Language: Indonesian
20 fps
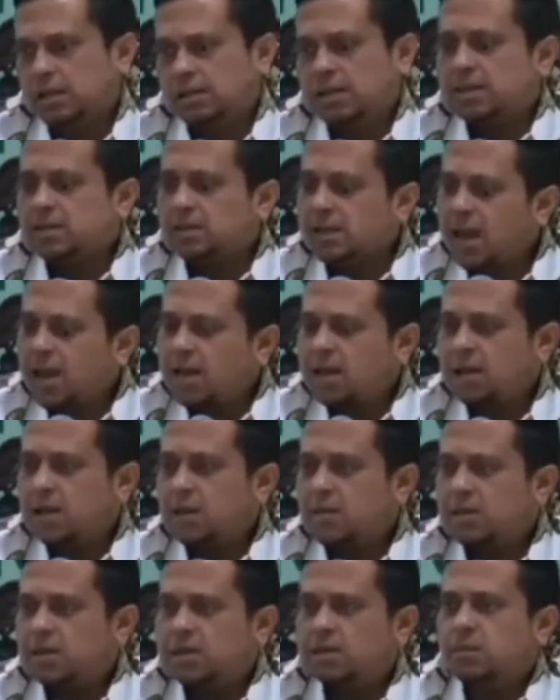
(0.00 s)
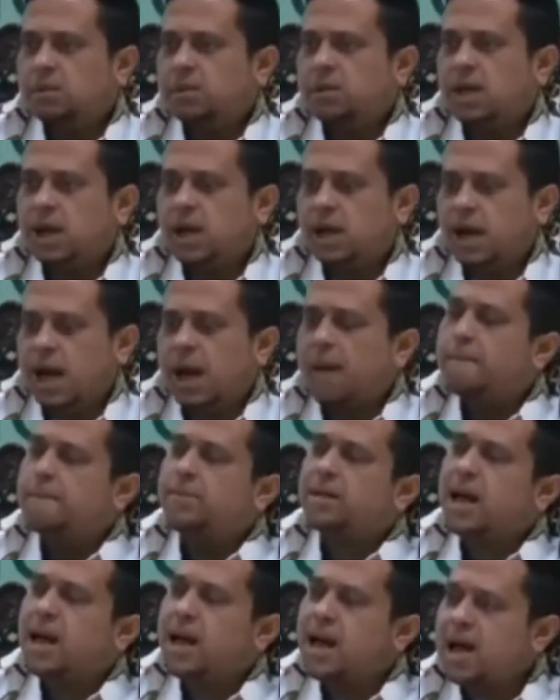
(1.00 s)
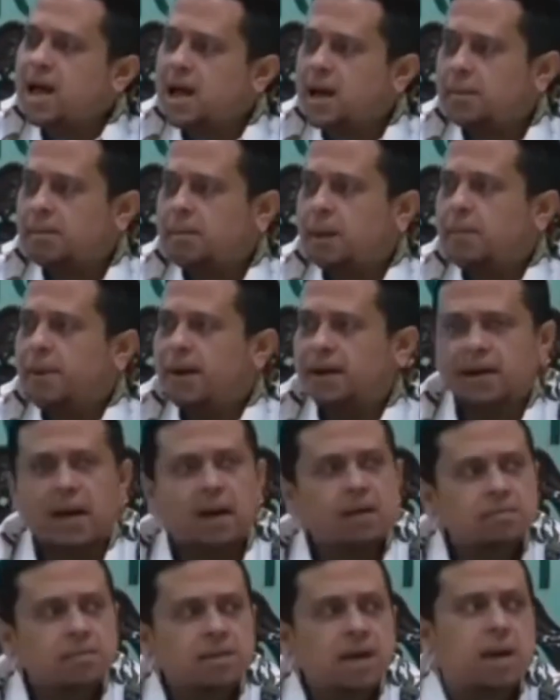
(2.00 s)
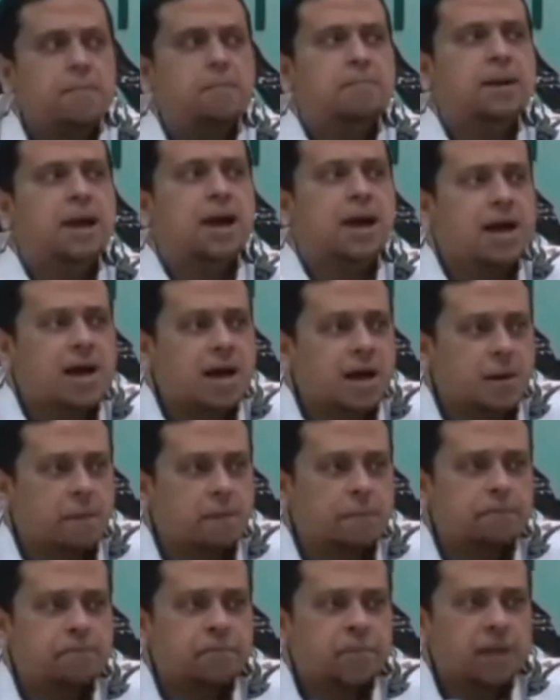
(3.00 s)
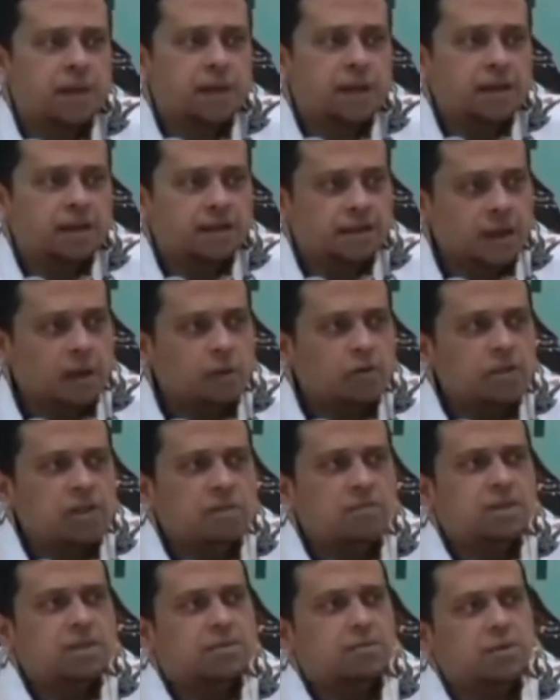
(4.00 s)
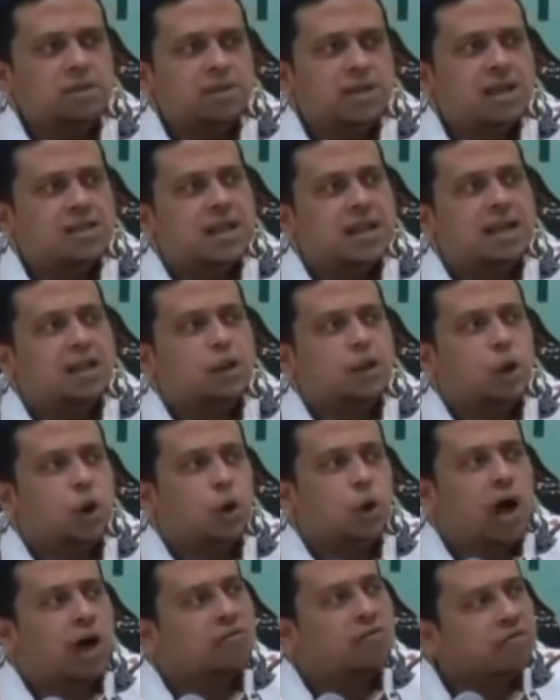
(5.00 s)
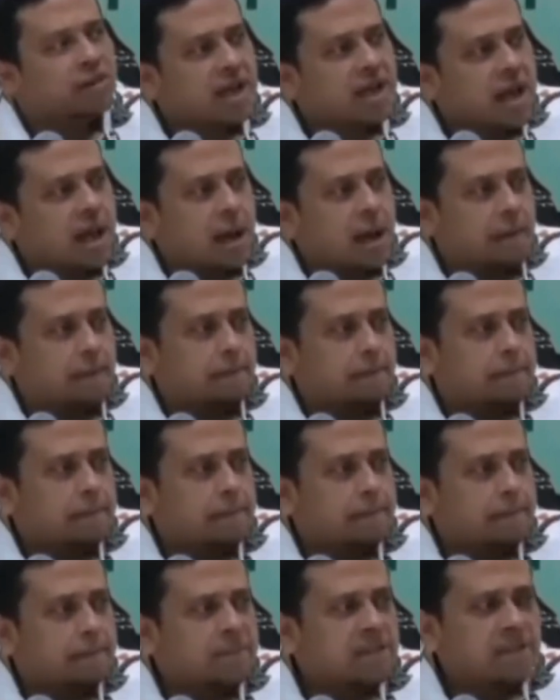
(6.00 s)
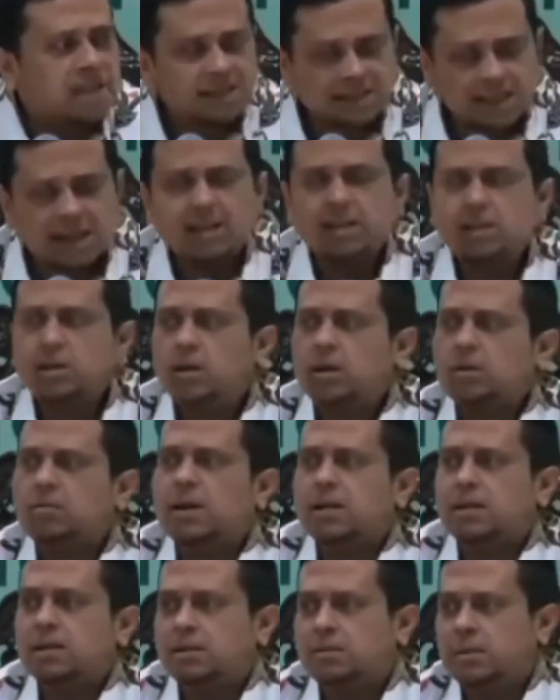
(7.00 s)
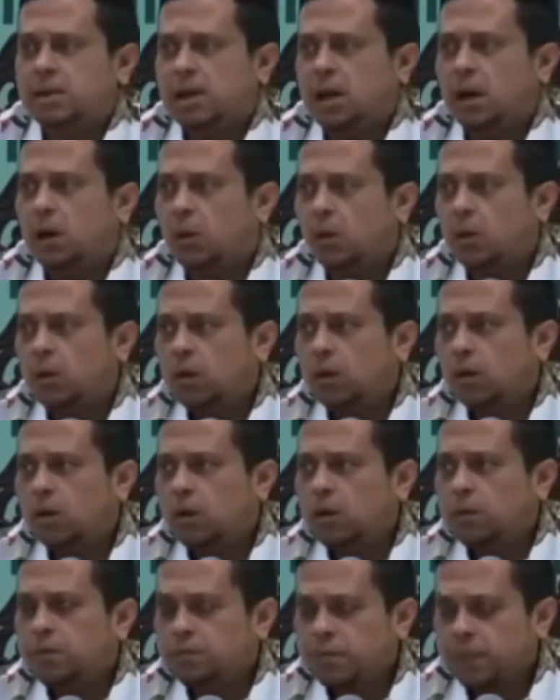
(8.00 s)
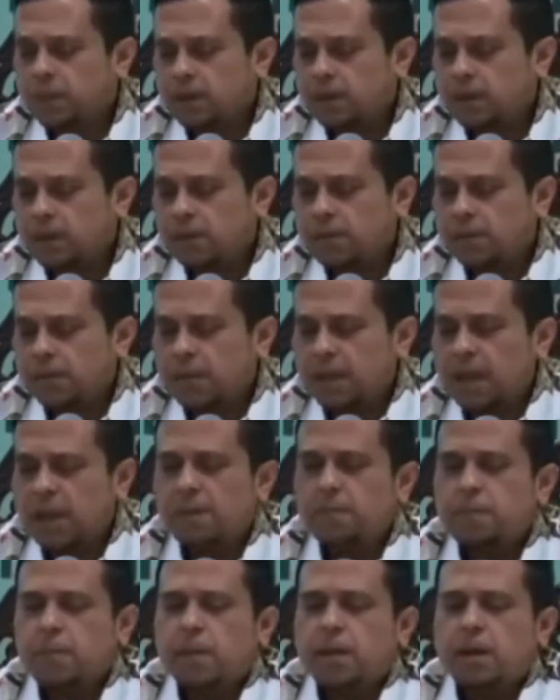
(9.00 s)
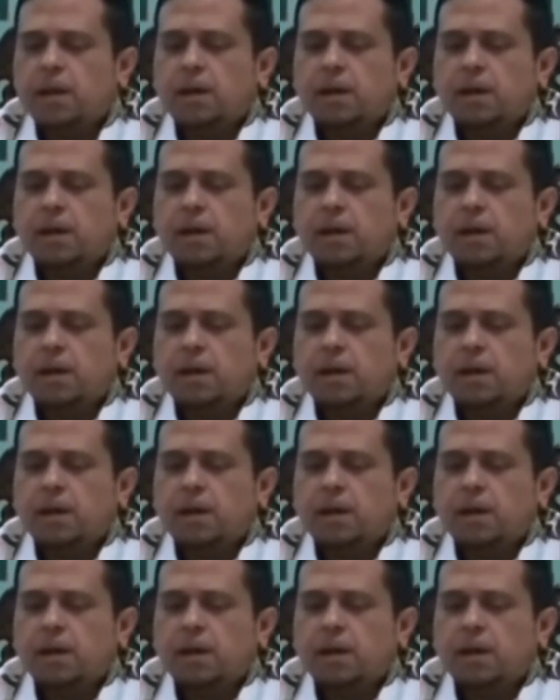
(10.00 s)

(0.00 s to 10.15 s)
Nasrani menyebutnya Abraham, bapak kami Abraham. Yahudi menyebutnya Santo Afram. Jadi sangat dihormati beliau. Ya. Nah,